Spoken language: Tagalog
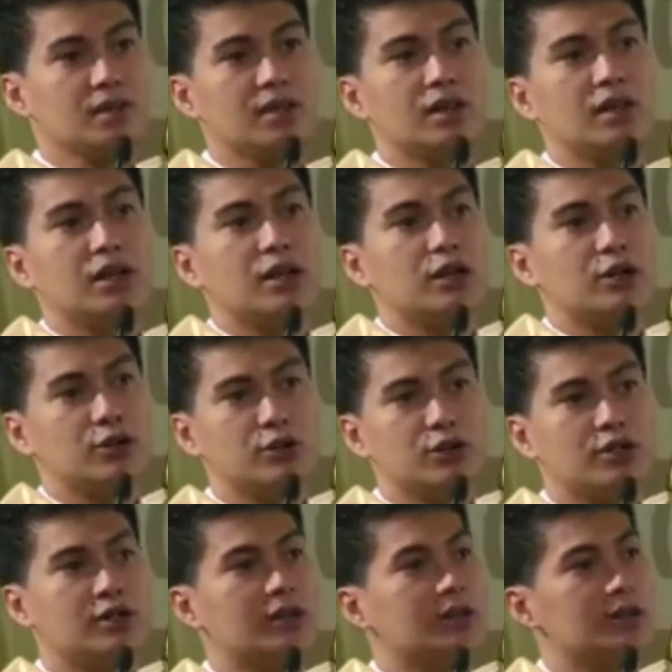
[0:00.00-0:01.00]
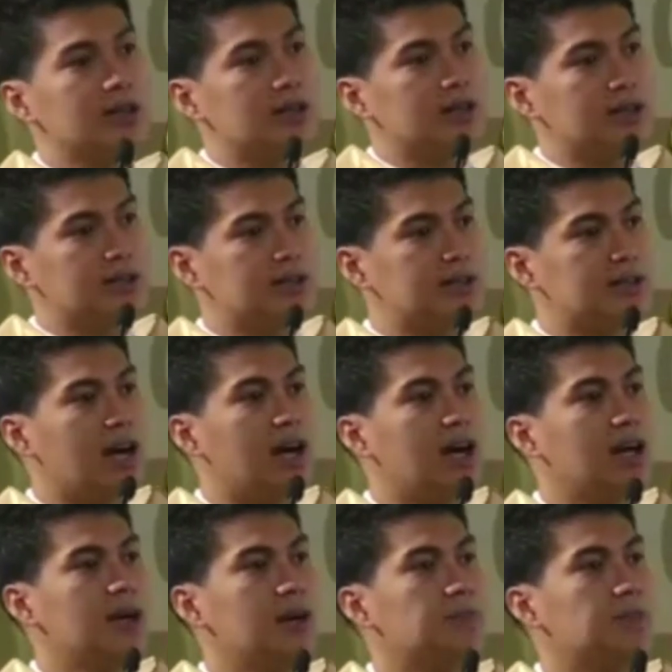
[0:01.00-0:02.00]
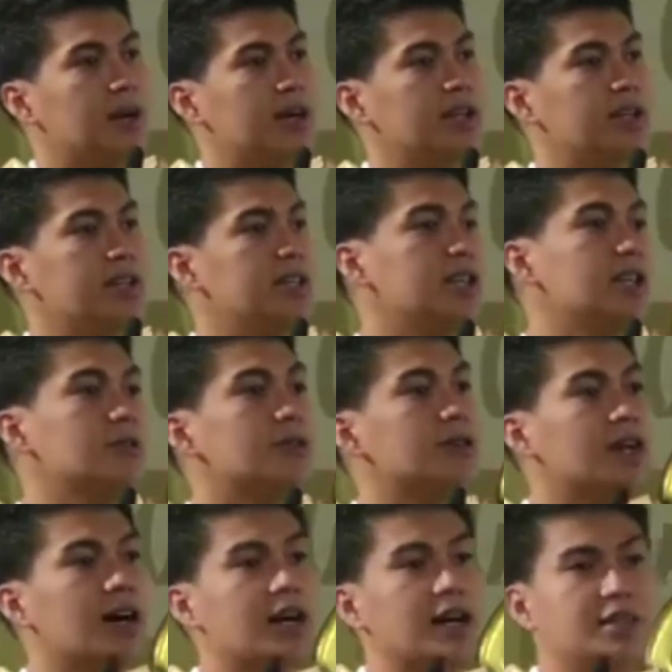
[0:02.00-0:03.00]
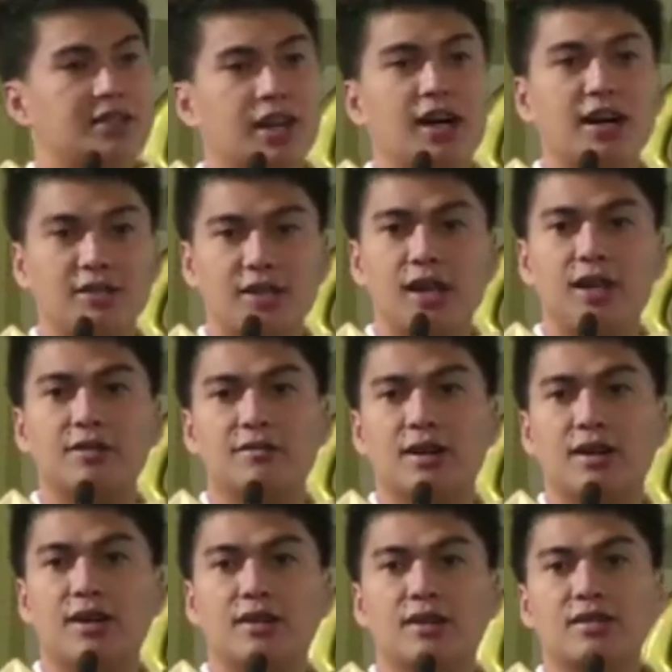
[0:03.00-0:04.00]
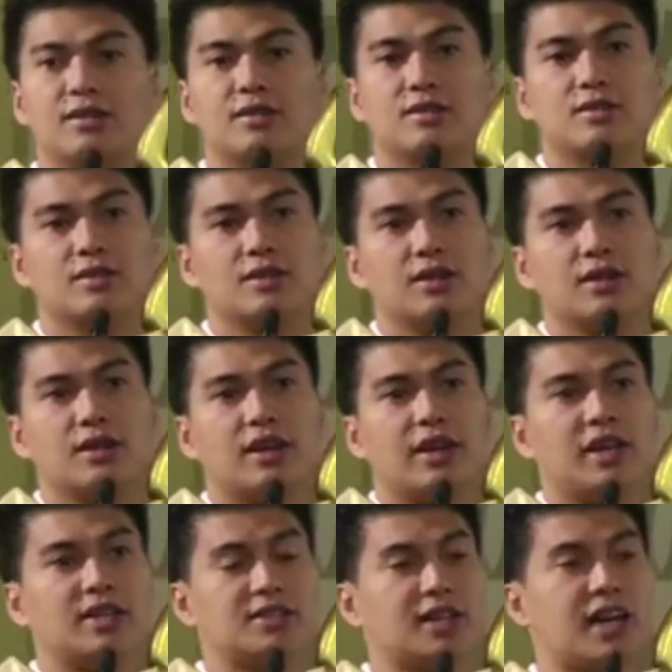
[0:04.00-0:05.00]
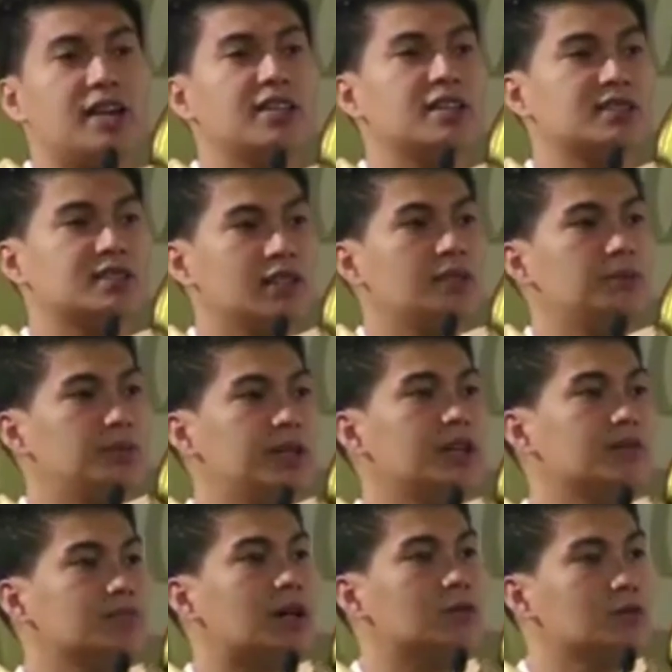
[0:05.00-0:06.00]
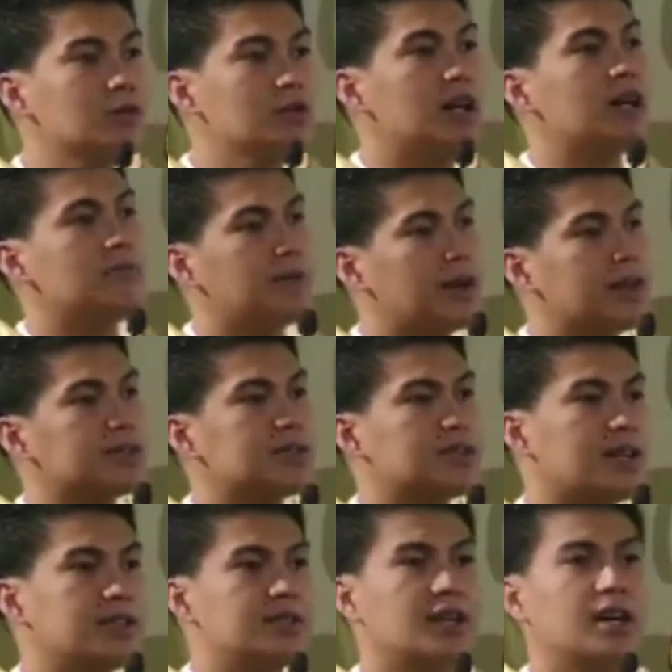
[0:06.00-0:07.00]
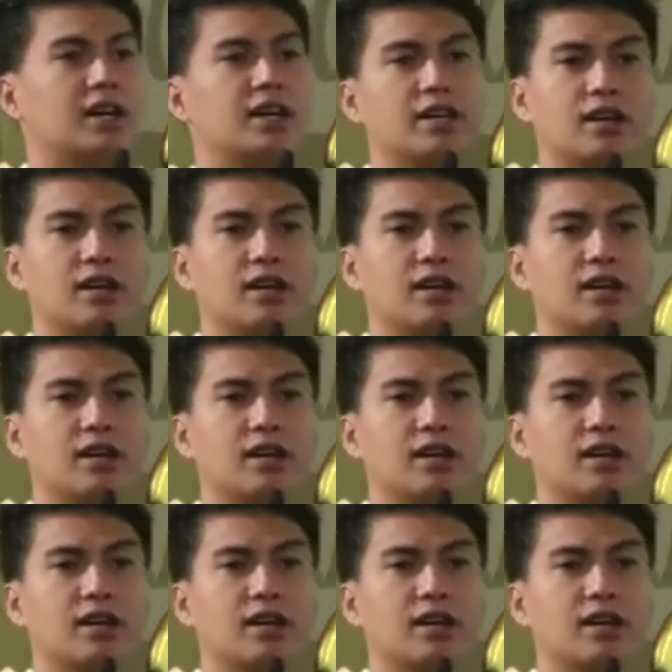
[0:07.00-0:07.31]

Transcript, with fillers: yung isa ay iniwan ng kanyang asawa. Kaya siya ay nagsilbi ng magulang para sa kanyang anak.